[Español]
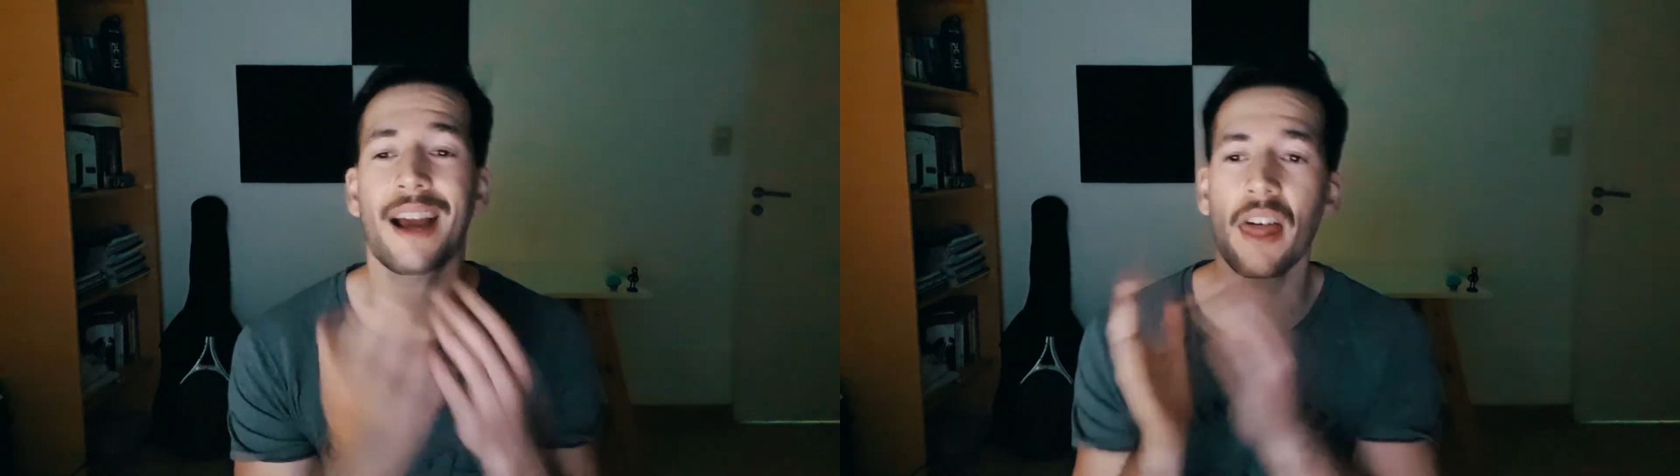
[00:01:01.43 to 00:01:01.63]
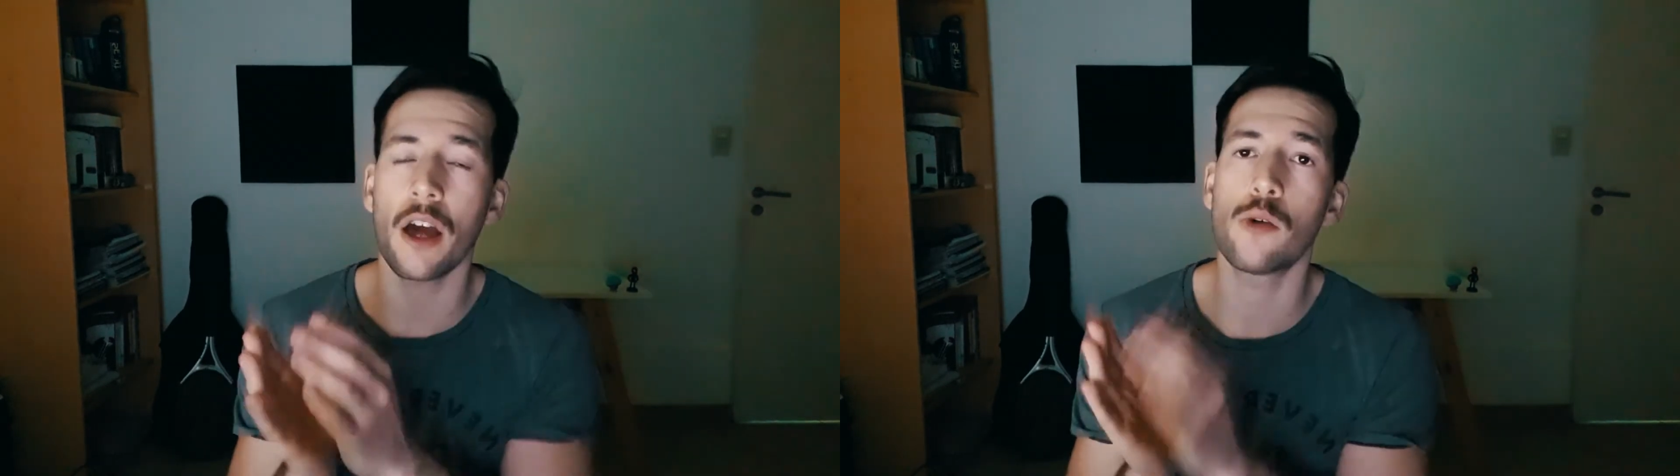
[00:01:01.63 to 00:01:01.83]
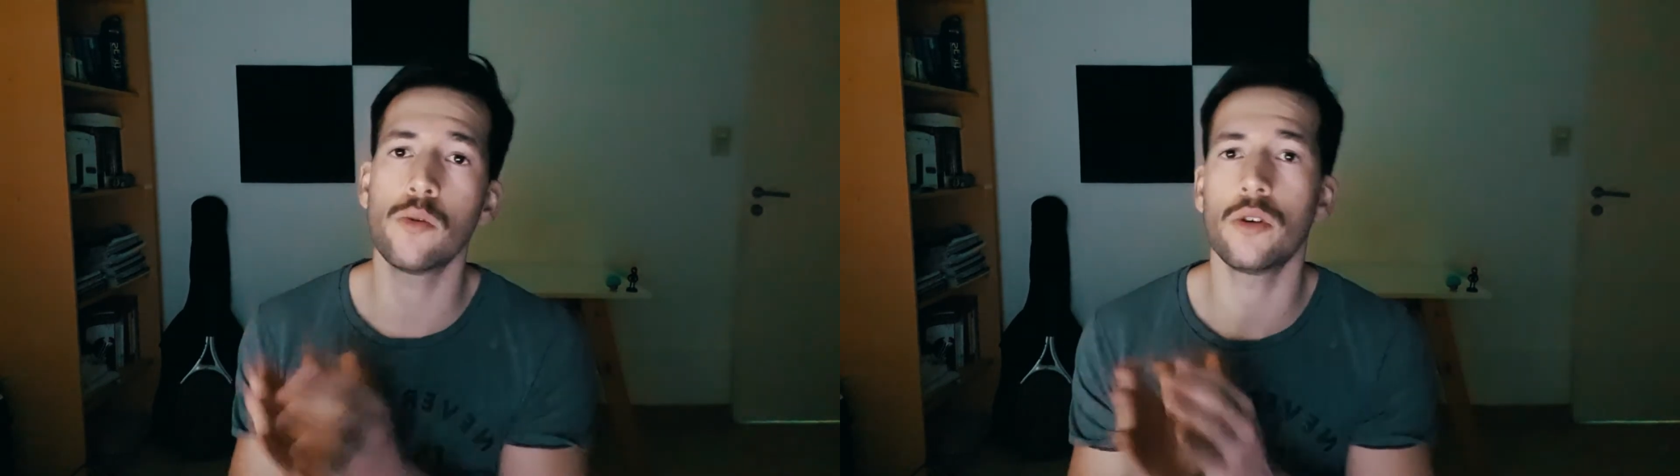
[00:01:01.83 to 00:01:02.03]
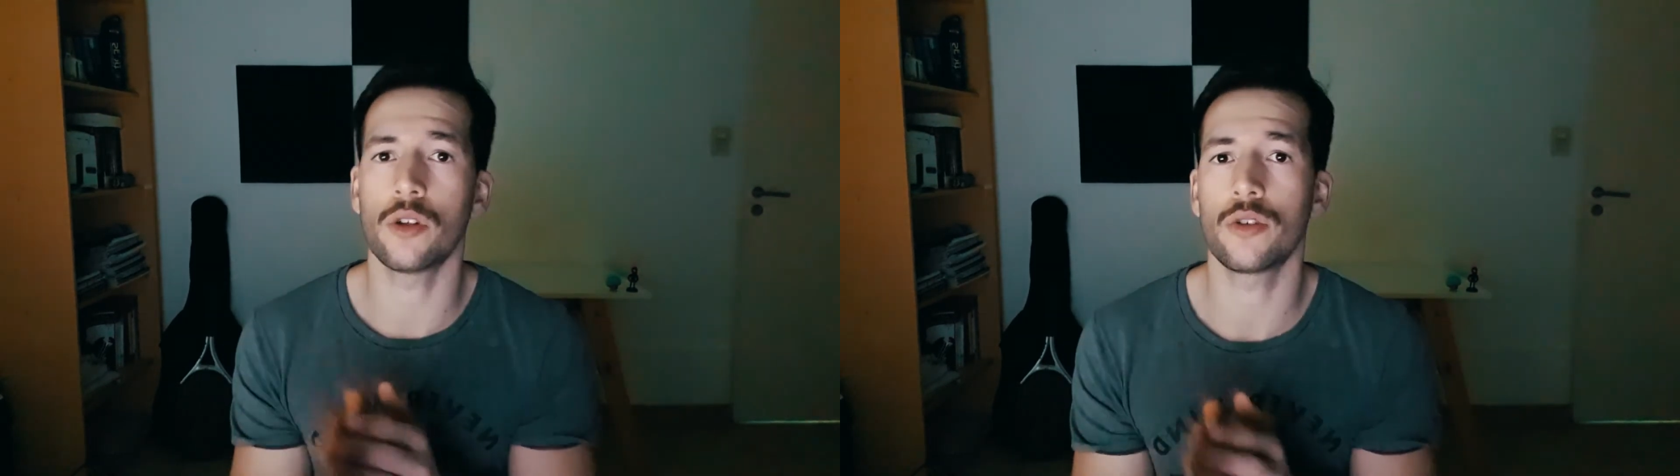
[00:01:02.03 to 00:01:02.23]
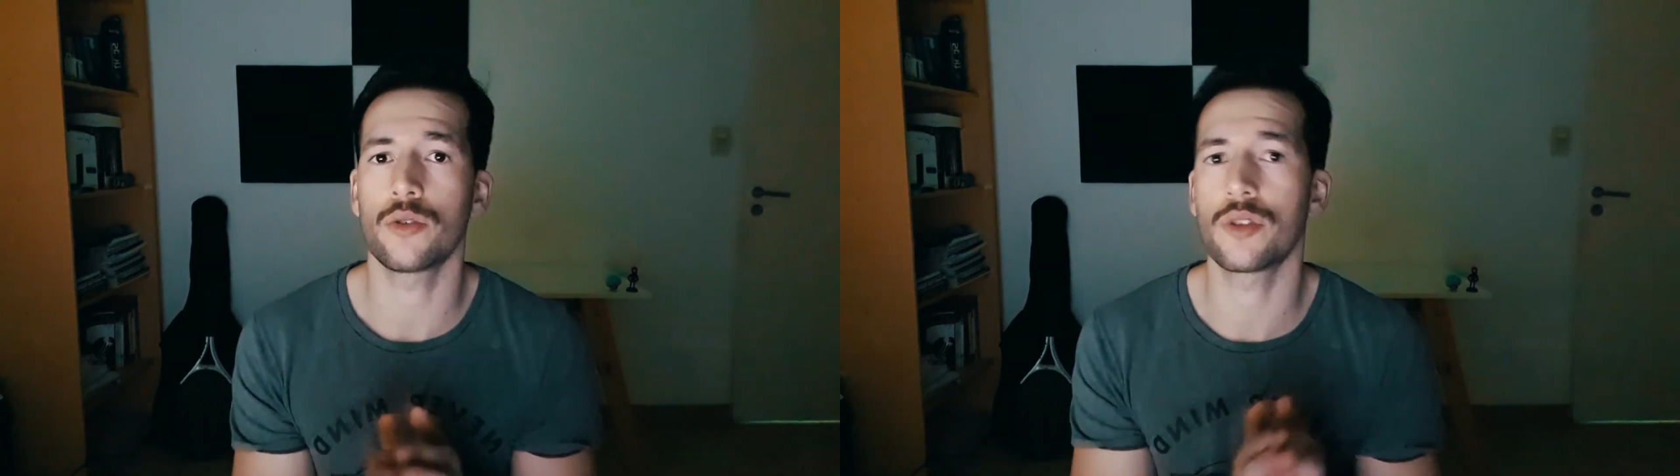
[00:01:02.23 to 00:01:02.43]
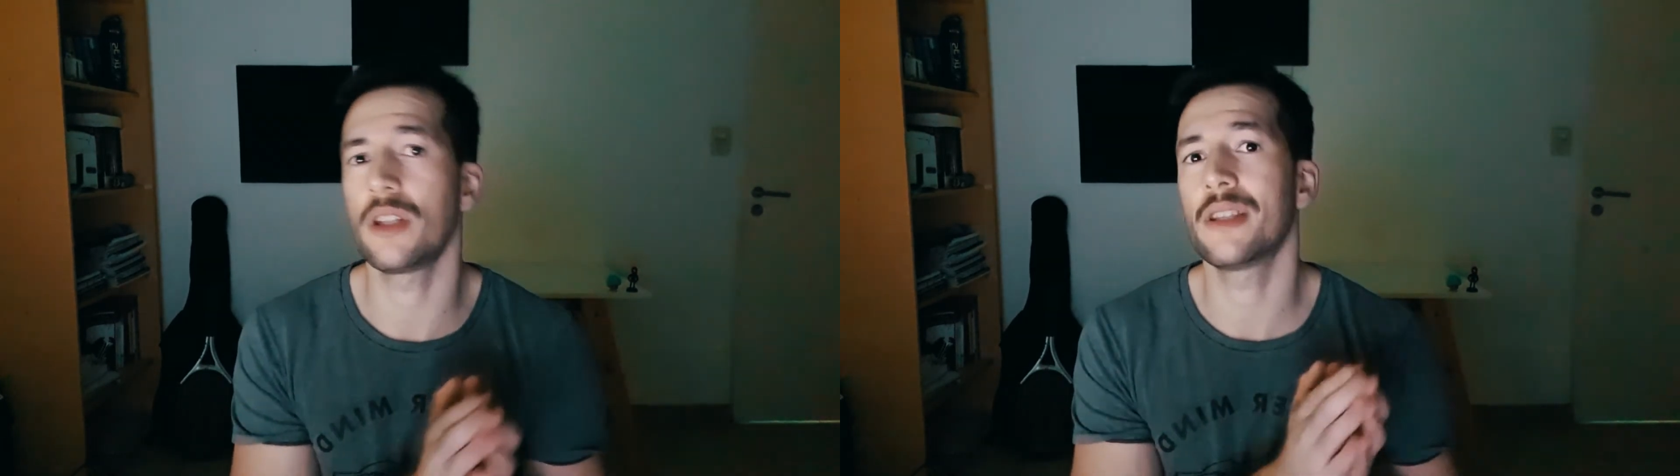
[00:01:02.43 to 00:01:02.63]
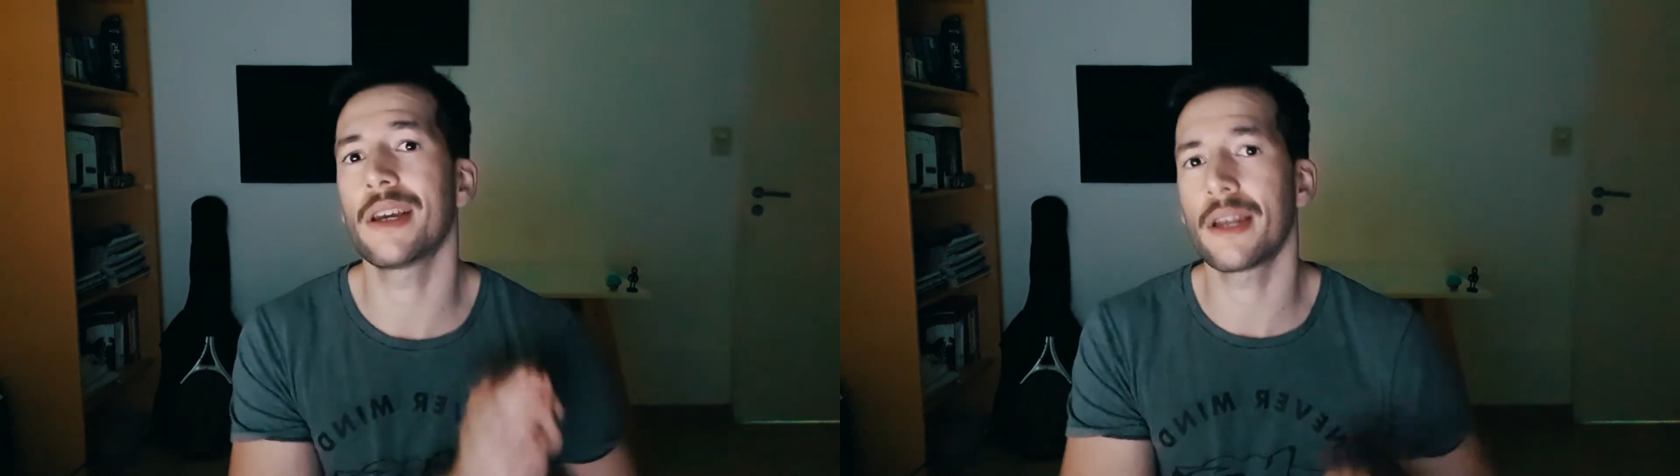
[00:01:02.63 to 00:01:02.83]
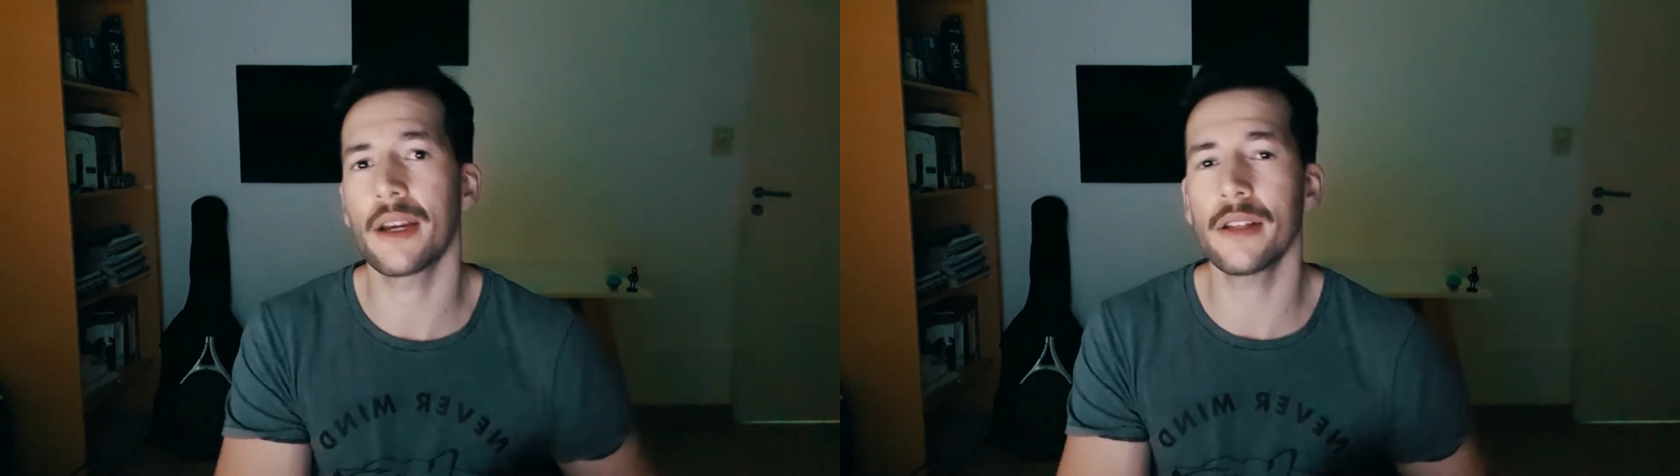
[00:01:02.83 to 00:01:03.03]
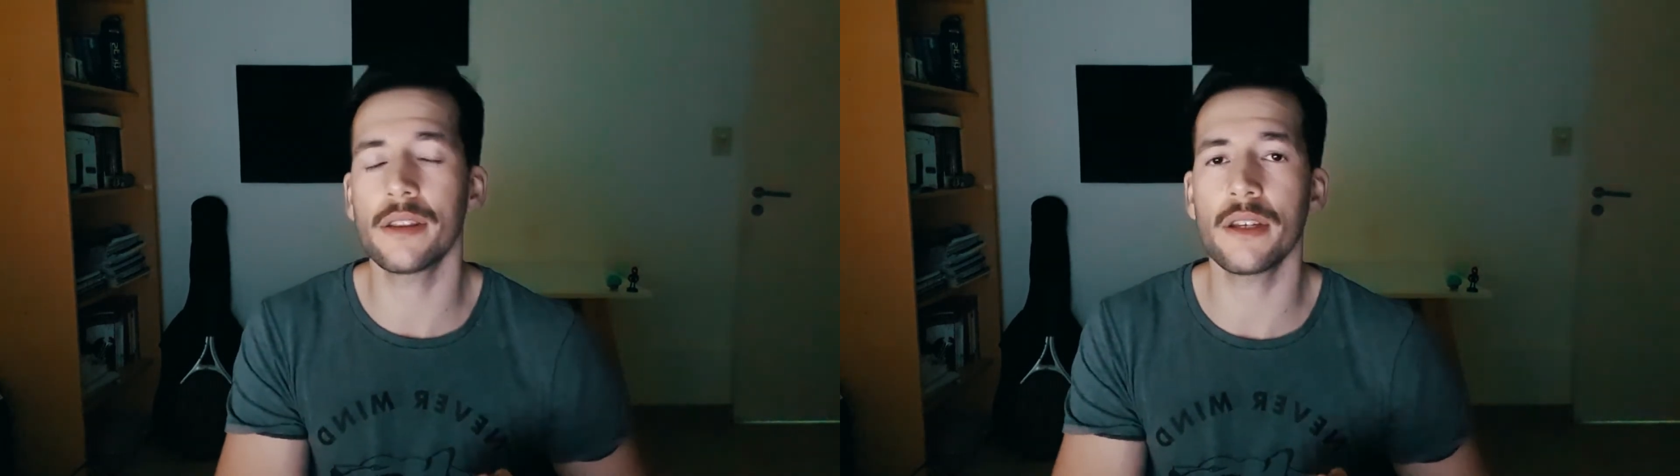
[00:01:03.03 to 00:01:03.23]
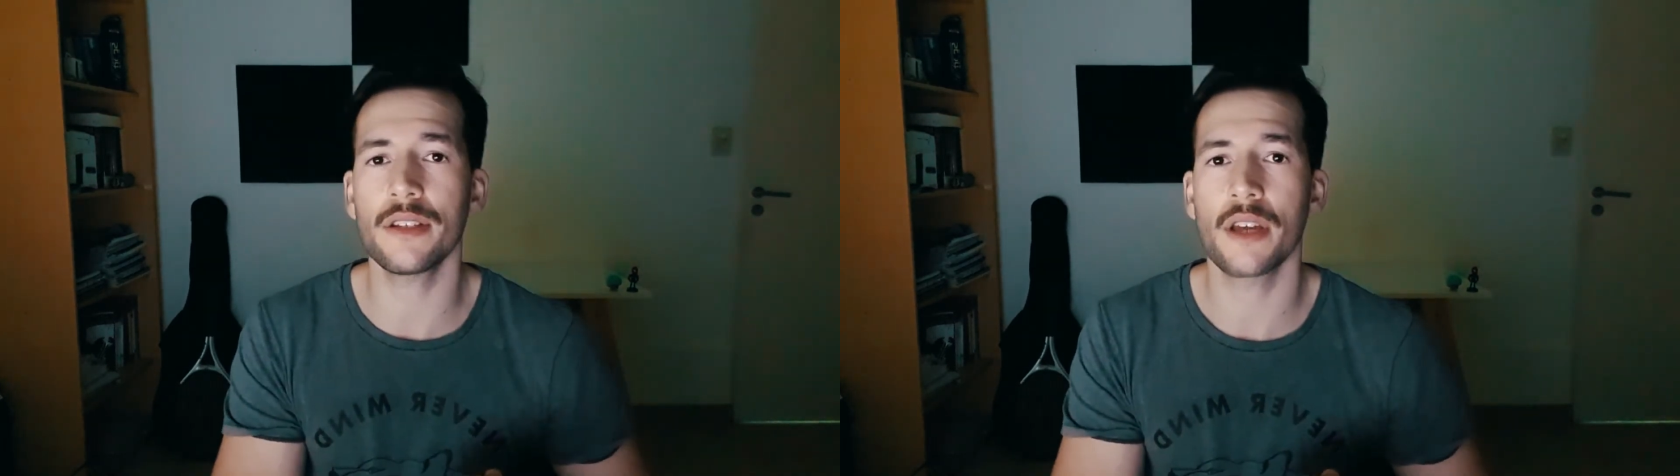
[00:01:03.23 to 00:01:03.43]
cada uno de sus
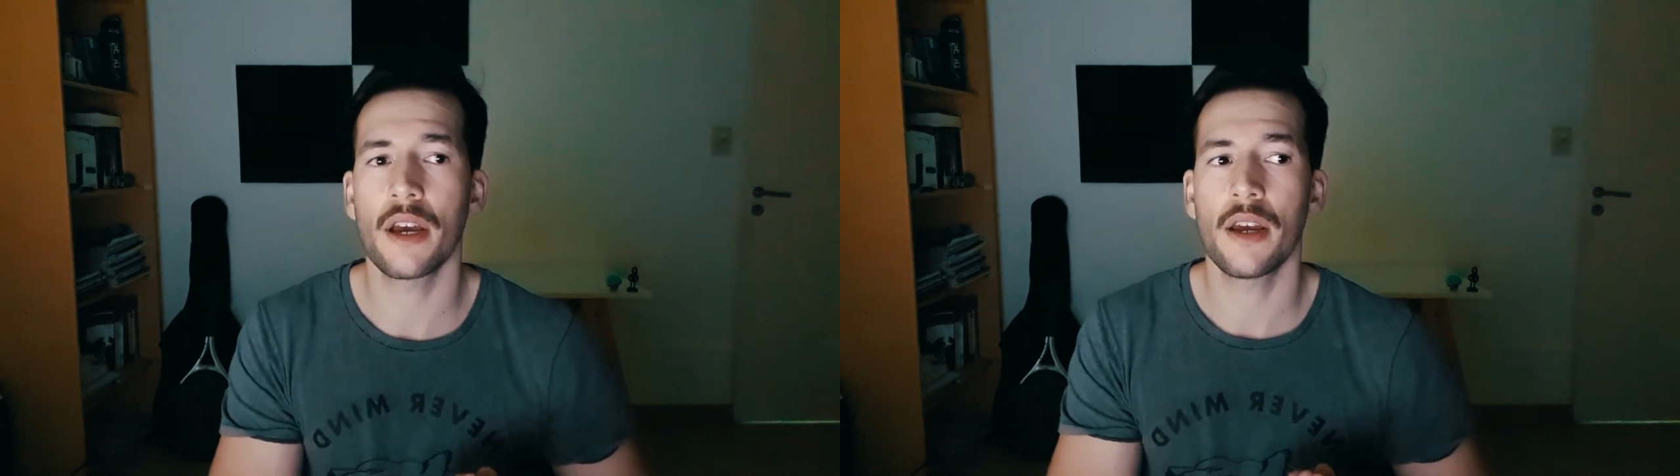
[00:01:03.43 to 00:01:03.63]
integrantes